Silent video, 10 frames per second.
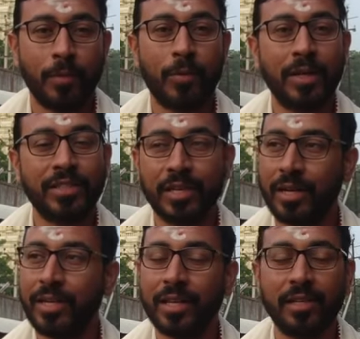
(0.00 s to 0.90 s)
भगवान
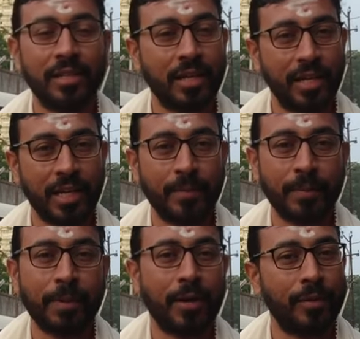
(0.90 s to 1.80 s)
शंकर जी का दर्शन करने के
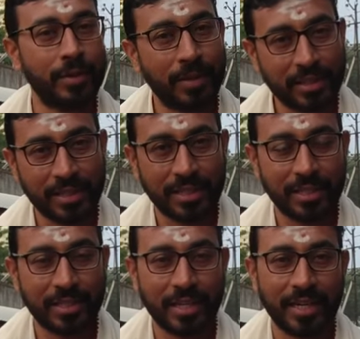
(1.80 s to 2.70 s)
बाद पार्वती माता जी
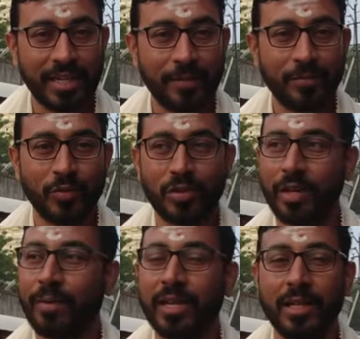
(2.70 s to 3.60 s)
के दर्शन कर लिए हैं
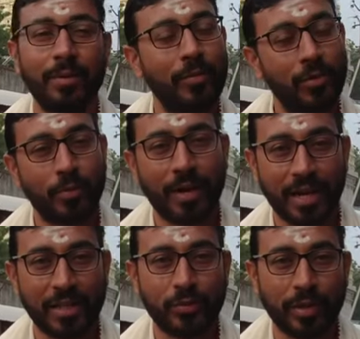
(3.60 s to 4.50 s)
उसके बाद अब हम लोग
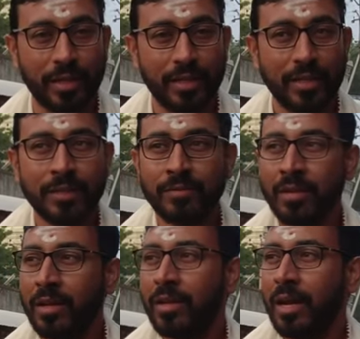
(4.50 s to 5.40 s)
बाहर आ चुके हैं
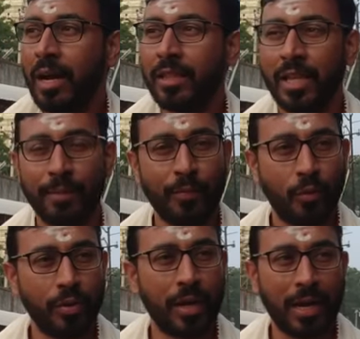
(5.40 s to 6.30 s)
अंदर में
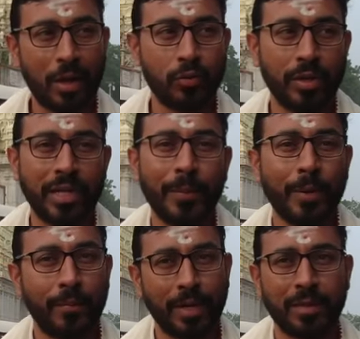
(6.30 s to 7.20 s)
फ़ोन अलाउ तो नहीं
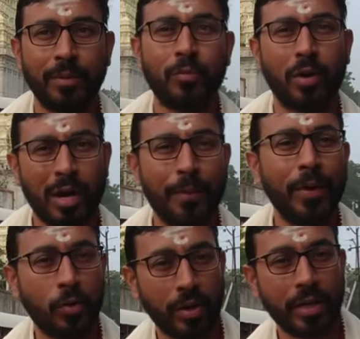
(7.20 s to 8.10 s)
है पर मैक्सिमम
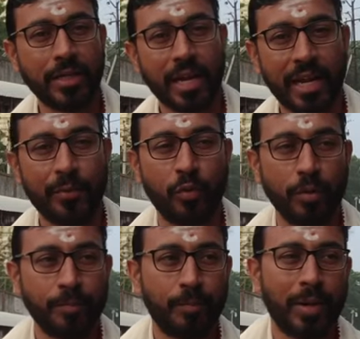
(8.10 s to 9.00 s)
काफ़ी लोग लेके जा रहे हैं
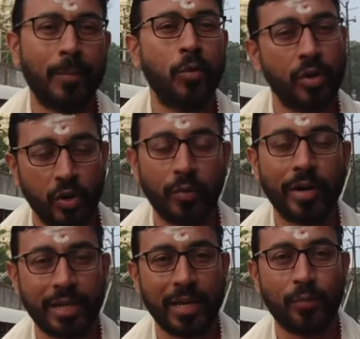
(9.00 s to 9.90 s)
फ़ोन पर हम लोगों ने
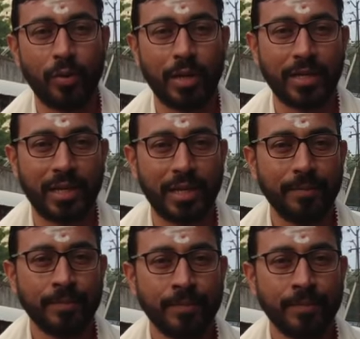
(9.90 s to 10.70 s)
अवॉइड किया फ़ोन लेके जाना